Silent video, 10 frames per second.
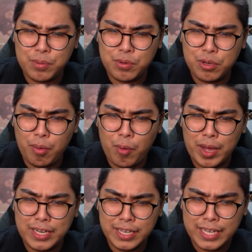po
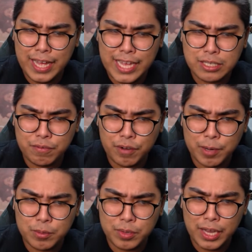gumawa ng gas
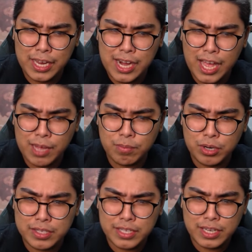farm kung kailangan mo
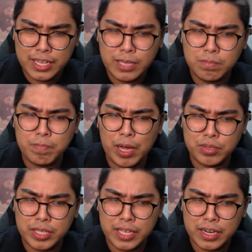lang ng
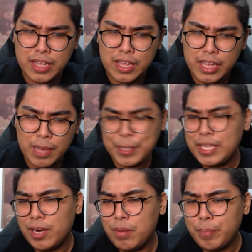gunpowder? Eh
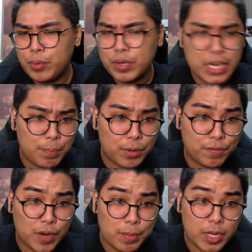pwede naman po creeper
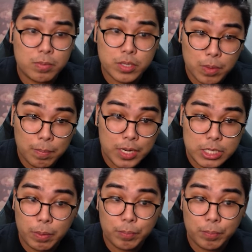farm at mas mabilis pa